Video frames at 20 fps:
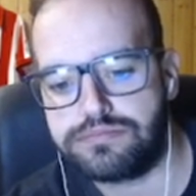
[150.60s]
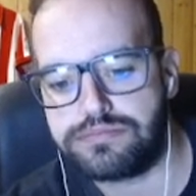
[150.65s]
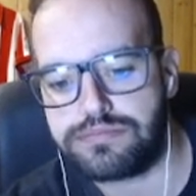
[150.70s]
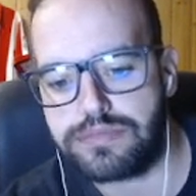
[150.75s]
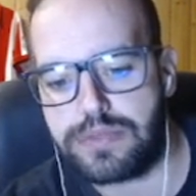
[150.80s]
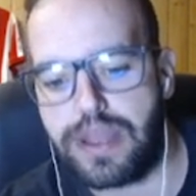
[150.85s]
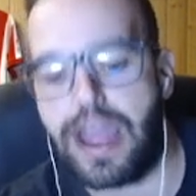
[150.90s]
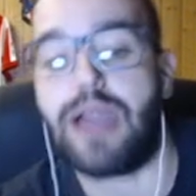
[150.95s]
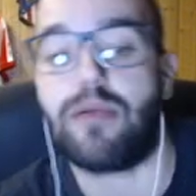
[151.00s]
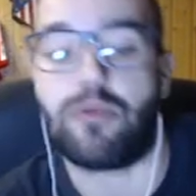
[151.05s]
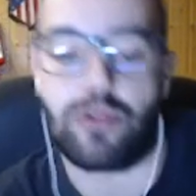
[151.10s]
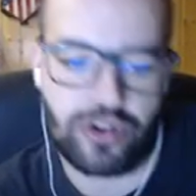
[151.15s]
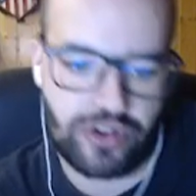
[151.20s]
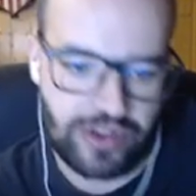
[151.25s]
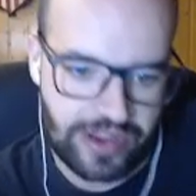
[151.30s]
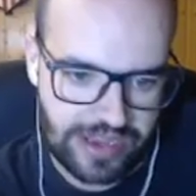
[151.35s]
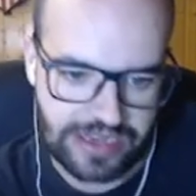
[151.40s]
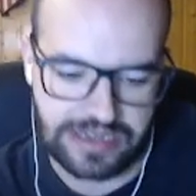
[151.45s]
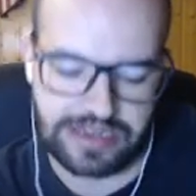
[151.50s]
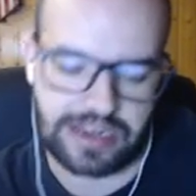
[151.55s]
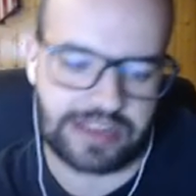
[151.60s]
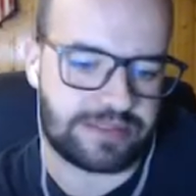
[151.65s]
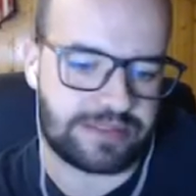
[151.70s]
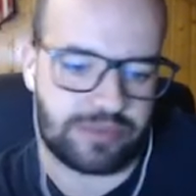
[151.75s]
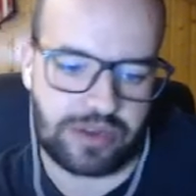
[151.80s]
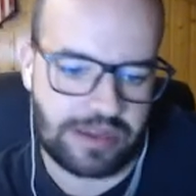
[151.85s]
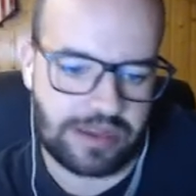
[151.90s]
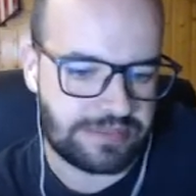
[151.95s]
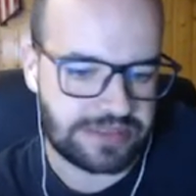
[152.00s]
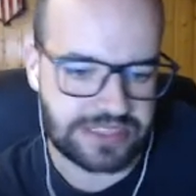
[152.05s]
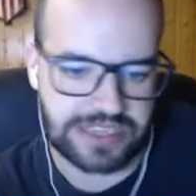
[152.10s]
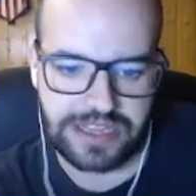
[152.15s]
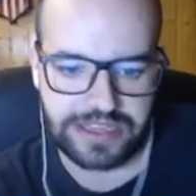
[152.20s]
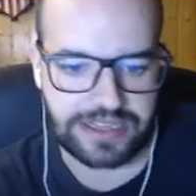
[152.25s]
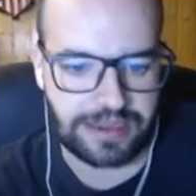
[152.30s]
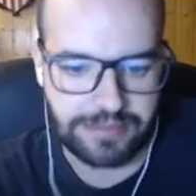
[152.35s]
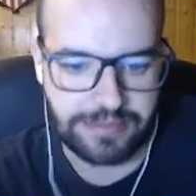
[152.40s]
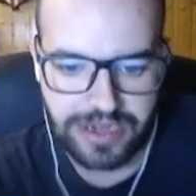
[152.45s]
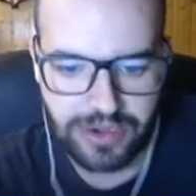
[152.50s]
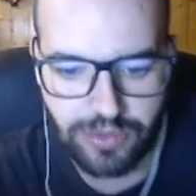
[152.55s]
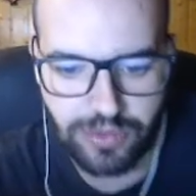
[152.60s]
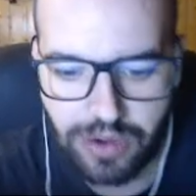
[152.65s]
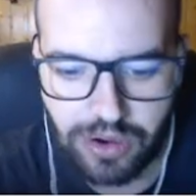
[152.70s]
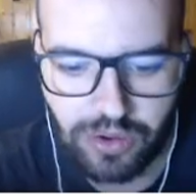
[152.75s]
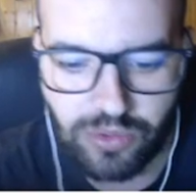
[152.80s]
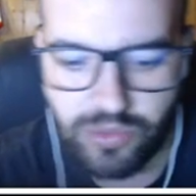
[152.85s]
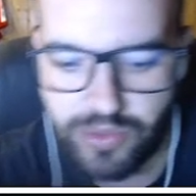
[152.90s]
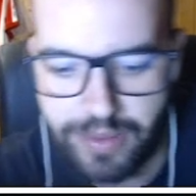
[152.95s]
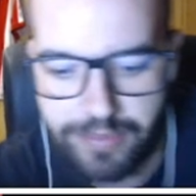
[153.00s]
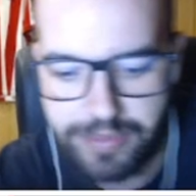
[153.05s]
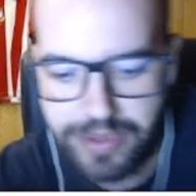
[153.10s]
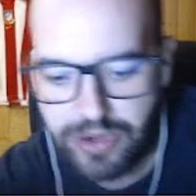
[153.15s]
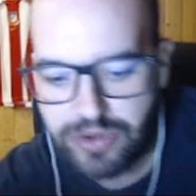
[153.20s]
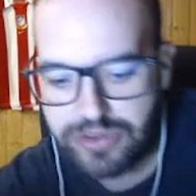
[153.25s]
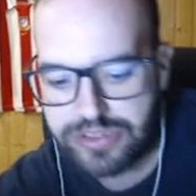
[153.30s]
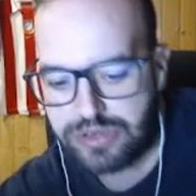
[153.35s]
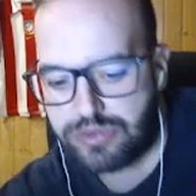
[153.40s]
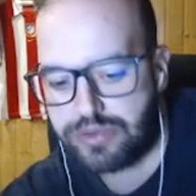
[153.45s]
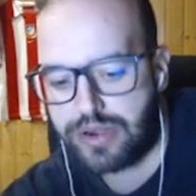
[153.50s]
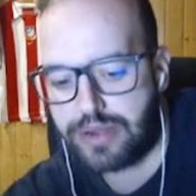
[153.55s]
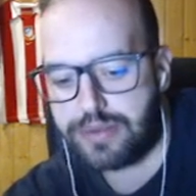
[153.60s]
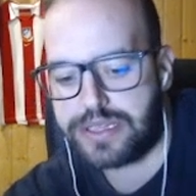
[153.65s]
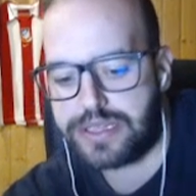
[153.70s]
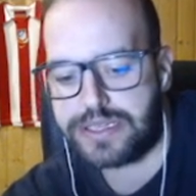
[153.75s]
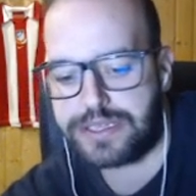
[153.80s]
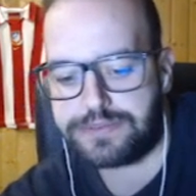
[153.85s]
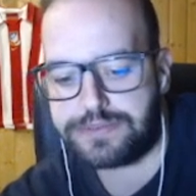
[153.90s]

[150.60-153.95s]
Ah, bueno, y la temporada pasada también hubo alguna peor, seguramente.